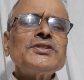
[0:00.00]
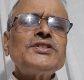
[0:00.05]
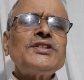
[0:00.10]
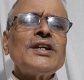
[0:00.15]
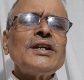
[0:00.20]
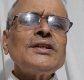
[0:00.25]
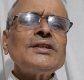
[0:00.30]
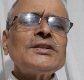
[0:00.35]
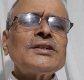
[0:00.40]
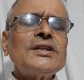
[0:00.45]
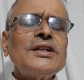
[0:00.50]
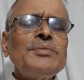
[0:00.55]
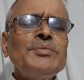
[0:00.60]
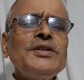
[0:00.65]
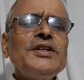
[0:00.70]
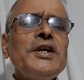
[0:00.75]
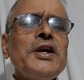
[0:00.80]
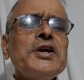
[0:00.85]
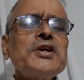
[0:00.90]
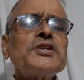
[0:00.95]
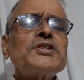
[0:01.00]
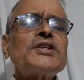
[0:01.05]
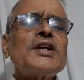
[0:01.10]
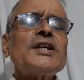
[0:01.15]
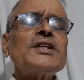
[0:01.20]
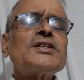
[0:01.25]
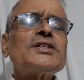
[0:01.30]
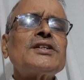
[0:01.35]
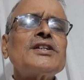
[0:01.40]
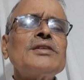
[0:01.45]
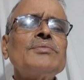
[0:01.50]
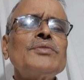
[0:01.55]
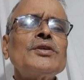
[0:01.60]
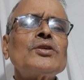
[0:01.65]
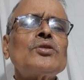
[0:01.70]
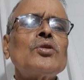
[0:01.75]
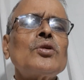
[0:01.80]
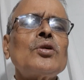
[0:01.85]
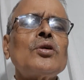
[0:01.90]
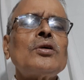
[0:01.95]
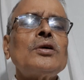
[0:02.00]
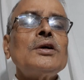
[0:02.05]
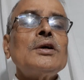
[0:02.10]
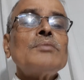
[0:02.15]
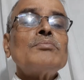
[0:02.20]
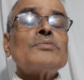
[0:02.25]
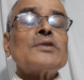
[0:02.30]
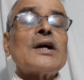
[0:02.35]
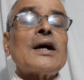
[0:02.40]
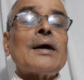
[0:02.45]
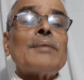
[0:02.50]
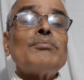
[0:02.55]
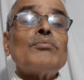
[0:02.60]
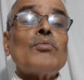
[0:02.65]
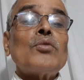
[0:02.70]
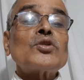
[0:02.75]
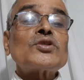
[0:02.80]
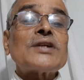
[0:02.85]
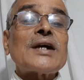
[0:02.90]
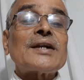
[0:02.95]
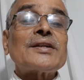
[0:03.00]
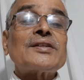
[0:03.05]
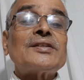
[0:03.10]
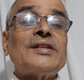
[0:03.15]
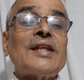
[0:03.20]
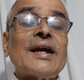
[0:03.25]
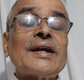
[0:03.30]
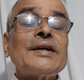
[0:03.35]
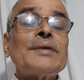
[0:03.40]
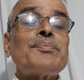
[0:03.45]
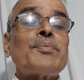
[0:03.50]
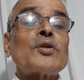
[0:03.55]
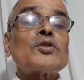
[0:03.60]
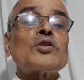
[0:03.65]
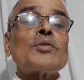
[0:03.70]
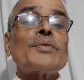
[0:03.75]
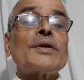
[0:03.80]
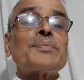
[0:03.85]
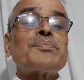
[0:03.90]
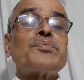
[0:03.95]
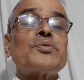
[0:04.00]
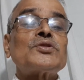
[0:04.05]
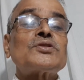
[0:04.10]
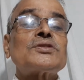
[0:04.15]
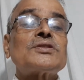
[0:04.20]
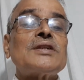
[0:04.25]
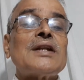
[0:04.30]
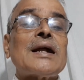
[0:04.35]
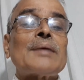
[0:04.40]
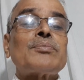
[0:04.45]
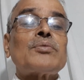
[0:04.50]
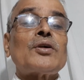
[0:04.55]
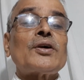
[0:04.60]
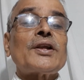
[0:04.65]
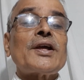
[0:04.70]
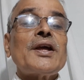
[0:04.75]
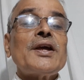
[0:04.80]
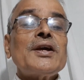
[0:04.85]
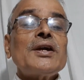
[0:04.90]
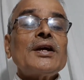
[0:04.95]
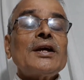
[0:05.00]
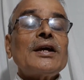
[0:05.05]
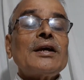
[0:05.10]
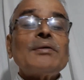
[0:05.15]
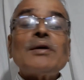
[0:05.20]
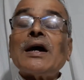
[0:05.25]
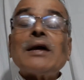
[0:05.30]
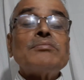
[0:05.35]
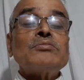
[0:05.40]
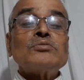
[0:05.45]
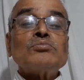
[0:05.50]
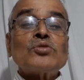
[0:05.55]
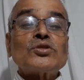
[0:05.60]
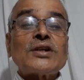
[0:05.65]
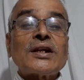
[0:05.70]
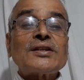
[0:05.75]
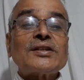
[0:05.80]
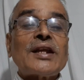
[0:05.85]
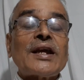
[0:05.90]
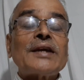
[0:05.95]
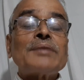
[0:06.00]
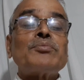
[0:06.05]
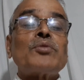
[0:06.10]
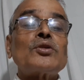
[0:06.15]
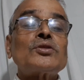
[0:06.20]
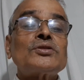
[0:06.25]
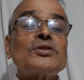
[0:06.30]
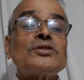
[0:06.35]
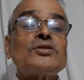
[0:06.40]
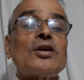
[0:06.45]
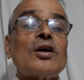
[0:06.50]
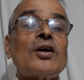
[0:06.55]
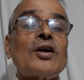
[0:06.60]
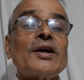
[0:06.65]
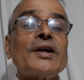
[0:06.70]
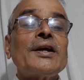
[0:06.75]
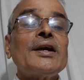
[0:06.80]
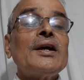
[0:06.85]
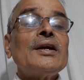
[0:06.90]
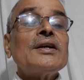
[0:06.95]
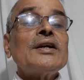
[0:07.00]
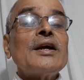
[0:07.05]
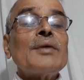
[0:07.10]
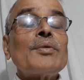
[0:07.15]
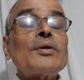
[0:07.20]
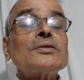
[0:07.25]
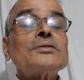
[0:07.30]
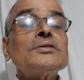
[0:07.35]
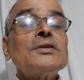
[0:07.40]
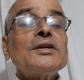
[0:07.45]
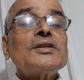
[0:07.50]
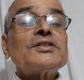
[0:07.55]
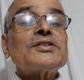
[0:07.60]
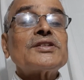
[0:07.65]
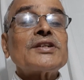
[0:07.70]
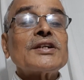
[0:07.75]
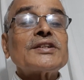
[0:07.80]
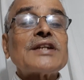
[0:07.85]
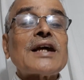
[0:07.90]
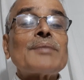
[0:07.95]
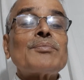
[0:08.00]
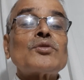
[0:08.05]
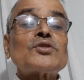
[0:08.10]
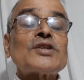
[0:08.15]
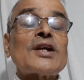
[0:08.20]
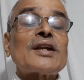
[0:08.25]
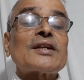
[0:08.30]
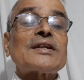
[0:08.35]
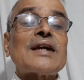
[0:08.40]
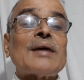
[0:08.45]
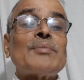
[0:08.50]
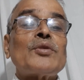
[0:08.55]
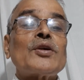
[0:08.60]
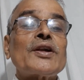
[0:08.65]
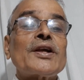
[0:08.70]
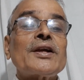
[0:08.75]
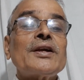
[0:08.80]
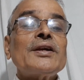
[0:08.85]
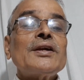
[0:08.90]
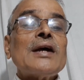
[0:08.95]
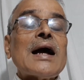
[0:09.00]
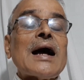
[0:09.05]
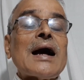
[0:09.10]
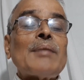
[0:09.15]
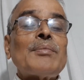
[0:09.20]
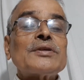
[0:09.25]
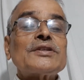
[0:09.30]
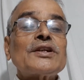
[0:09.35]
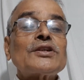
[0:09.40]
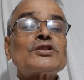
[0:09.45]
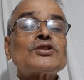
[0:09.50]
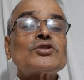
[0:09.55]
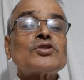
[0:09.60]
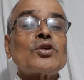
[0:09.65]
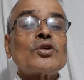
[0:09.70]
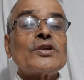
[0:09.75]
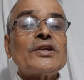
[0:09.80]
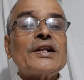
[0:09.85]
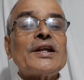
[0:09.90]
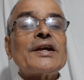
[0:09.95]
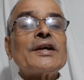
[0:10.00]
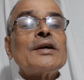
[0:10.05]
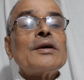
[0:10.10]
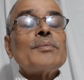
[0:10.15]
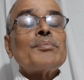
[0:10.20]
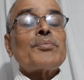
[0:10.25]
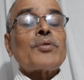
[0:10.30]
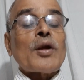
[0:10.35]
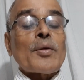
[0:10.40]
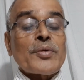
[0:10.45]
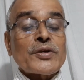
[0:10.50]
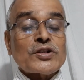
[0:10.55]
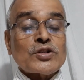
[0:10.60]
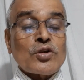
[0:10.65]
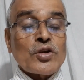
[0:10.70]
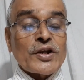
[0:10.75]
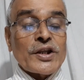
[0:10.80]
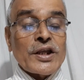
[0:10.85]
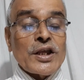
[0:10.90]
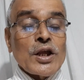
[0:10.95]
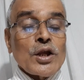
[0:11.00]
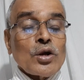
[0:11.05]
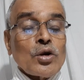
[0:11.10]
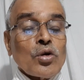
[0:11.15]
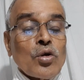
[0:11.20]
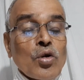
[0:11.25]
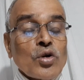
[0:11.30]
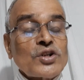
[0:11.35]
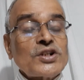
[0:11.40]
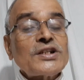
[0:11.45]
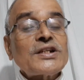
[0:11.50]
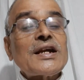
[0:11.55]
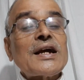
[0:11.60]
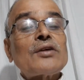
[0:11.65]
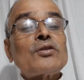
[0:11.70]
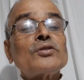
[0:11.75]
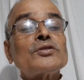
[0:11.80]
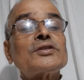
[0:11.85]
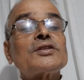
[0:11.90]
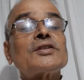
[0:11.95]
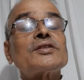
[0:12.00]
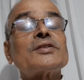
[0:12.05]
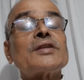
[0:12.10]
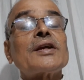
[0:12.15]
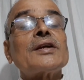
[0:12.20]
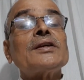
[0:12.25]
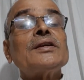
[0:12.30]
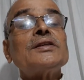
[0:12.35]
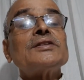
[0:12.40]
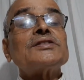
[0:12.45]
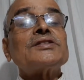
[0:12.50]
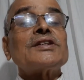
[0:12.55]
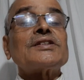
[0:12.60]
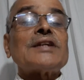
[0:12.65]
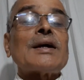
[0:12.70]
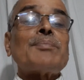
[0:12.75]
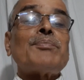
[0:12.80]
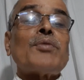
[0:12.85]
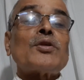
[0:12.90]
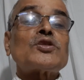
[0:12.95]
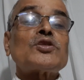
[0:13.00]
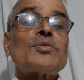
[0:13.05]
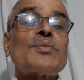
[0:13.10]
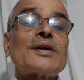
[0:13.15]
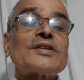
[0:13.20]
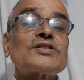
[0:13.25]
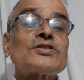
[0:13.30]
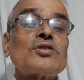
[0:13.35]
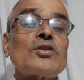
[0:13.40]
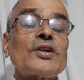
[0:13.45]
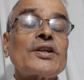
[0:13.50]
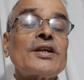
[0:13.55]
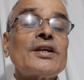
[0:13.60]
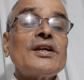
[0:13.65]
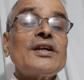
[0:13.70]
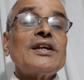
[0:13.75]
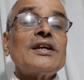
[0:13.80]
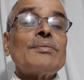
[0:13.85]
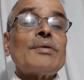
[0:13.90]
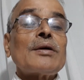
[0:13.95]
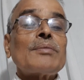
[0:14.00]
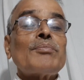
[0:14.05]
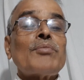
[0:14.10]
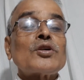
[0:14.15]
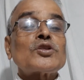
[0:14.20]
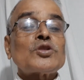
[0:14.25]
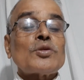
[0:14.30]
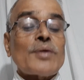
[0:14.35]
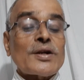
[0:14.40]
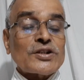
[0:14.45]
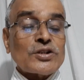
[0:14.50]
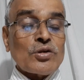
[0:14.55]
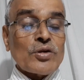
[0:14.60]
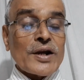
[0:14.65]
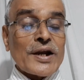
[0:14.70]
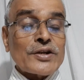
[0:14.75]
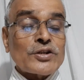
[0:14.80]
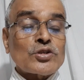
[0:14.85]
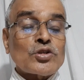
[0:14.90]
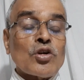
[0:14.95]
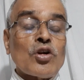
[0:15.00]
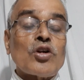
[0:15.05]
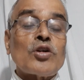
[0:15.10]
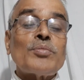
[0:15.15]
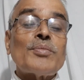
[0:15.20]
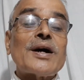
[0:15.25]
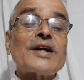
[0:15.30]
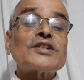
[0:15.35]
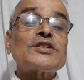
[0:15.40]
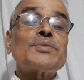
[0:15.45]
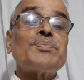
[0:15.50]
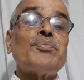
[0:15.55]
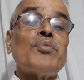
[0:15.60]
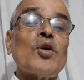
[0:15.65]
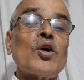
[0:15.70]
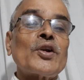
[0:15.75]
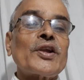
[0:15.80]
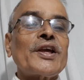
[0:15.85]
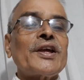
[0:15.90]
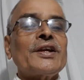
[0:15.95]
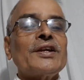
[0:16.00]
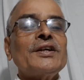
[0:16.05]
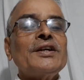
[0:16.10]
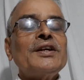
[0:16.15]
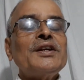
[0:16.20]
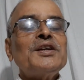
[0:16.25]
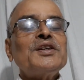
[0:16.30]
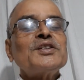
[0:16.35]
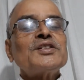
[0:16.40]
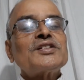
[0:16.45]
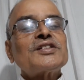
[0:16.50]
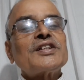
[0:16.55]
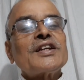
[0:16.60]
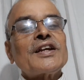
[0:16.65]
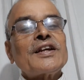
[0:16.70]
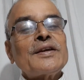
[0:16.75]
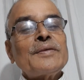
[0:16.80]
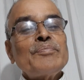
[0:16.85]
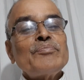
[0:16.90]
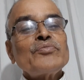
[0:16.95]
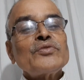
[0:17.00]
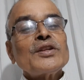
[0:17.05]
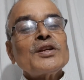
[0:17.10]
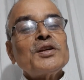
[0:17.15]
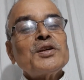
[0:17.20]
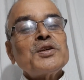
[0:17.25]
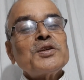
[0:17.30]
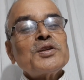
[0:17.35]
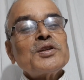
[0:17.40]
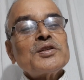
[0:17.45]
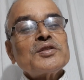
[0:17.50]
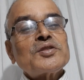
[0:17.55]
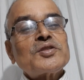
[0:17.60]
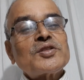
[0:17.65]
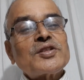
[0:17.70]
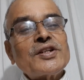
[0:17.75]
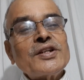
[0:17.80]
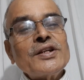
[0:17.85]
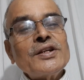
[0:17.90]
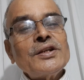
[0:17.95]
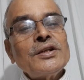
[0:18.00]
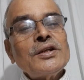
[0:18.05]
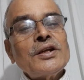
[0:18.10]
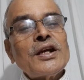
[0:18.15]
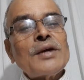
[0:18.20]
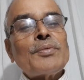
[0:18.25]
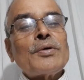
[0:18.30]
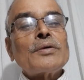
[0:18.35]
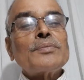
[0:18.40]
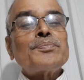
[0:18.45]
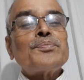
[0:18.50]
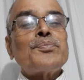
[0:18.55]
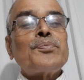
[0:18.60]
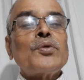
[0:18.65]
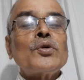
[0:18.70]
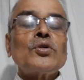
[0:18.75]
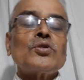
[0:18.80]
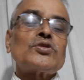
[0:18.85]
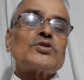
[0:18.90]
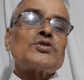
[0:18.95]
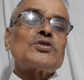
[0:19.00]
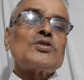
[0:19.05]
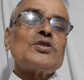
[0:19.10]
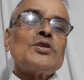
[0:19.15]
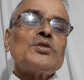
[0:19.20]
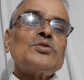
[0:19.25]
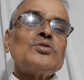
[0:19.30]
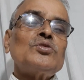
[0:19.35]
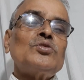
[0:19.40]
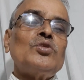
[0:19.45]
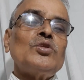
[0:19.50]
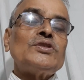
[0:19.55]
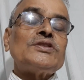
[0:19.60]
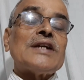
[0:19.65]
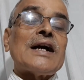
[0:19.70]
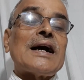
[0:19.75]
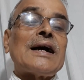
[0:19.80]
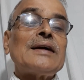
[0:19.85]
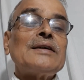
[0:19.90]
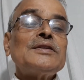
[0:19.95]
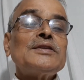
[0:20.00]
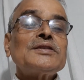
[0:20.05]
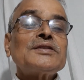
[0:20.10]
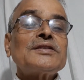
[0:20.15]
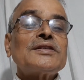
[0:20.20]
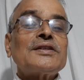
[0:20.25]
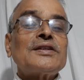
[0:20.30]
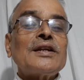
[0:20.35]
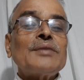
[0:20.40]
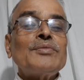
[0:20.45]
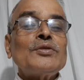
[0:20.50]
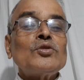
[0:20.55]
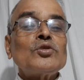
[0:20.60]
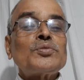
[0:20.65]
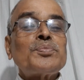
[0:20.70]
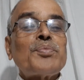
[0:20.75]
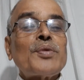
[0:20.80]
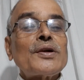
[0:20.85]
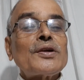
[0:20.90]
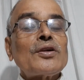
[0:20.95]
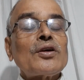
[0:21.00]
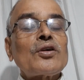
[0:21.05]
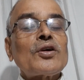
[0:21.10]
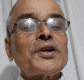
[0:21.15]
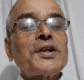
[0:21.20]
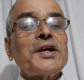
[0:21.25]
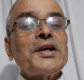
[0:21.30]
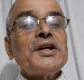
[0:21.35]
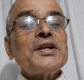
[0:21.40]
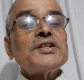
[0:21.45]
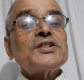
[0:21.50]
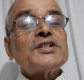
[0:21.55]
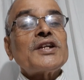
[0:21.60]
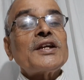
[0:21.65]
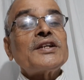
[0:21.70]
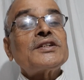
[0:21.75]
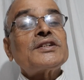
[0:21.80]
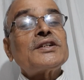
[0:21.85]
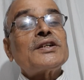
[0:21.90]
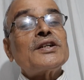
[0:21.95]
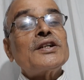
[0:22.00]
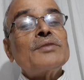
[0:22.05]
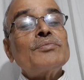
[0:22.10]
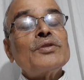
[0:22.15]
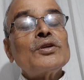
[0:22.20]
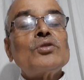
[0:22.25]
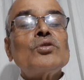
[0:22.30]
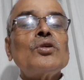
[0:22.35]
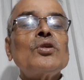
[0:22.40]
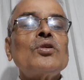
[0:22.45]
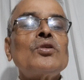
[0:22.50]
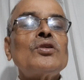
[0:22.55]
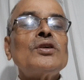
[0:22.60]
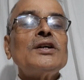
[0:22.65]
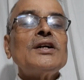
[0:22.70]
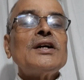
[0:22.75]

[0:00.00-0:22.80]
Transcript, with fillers: যেই কৃমি সেই কৃমিগুলো মশার দেহে প্রথমে পুষ্টি লাভ করে মশার দেহে বর্ধিত হয় এবং সেটা মশার কামড়ে আমাদের শরীরে প্রবেশ করে লসিকা গ্রন্থিতে সেটা বসবাস করে এবং বসবাস করার ছ মাস পরে সে স্ত্রী এবং পুরুষ দুইটা কৃমি উৎপন্ন করে সেই কৃমিগুলো